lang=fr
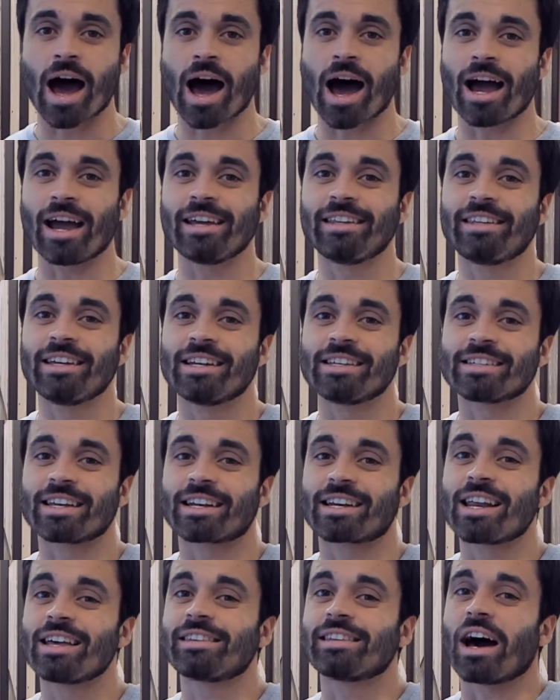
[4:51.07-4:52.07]
à aider les
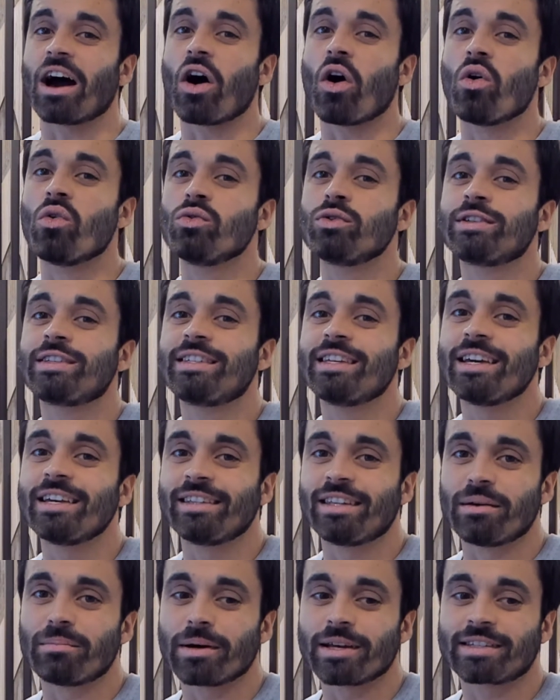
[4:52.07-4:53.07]
athlètes à oser
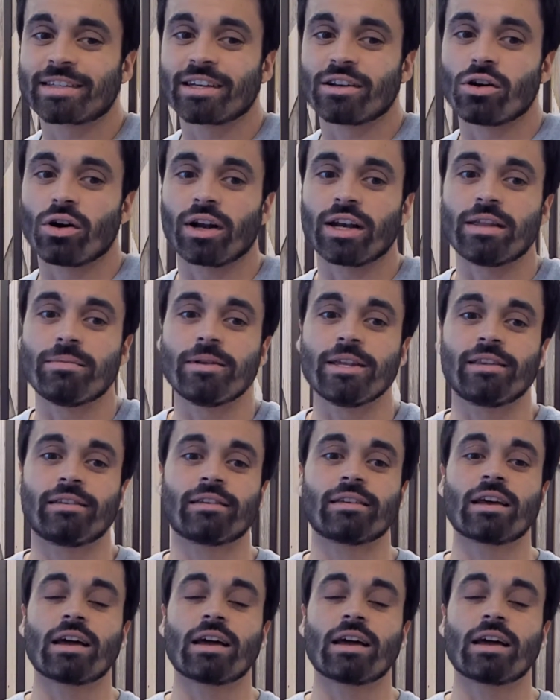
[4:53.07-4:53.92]
dépasser leurs limites,